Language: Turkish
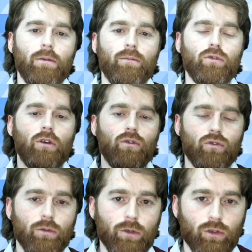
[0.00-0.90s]
Bundan
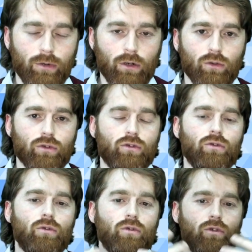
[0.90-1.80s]
ötürü bir güven
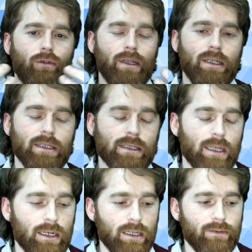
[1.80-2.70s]
oluştu. Güvendi
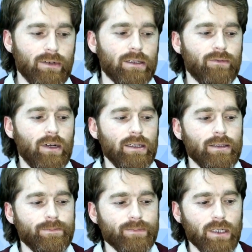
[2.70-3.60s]
insanlar devretti
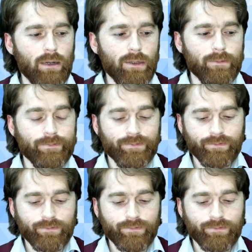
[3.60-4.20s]
filan. Ama